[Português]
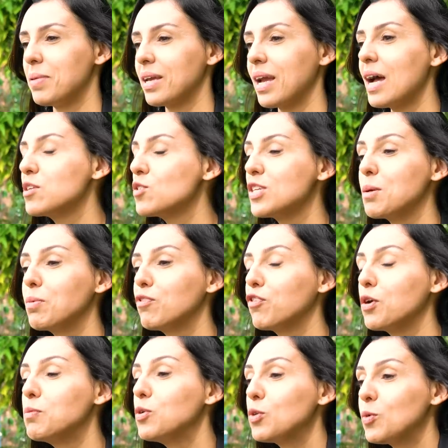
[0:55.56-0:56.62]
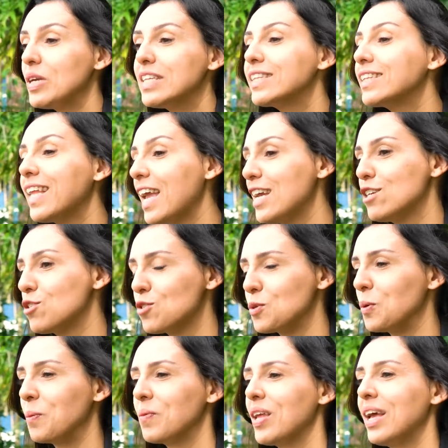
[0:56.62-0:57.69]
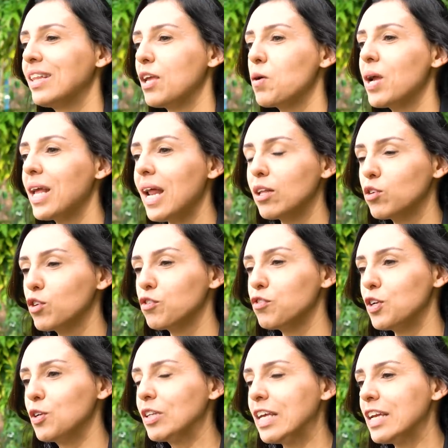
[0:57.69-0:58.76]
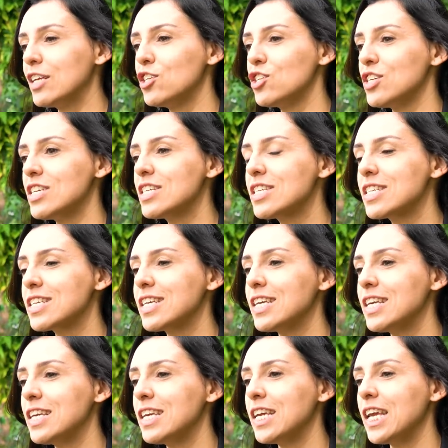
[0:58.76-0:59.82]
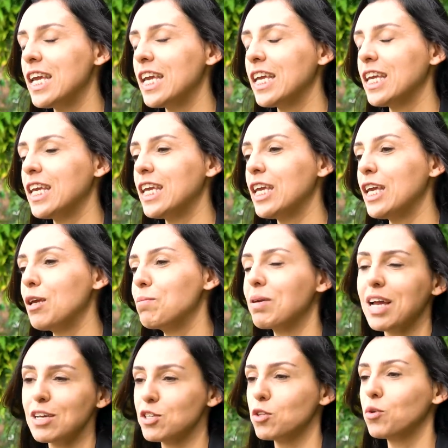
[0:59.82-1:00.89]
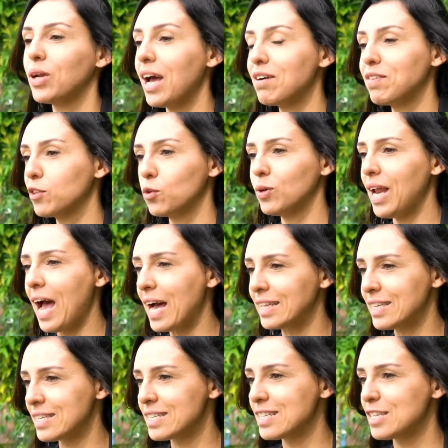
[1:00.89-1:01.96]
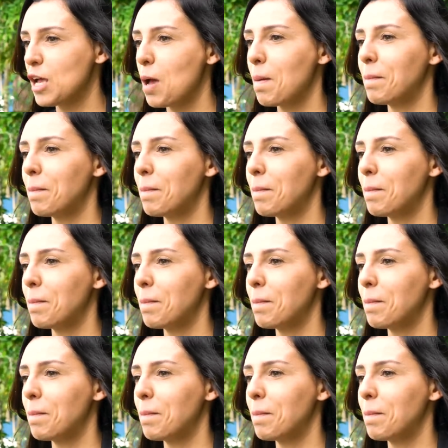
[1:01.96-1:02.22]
Picasso sempre foi muito intenso. Tem um relato que o filho dele diz que, que Picasso adorava touradas.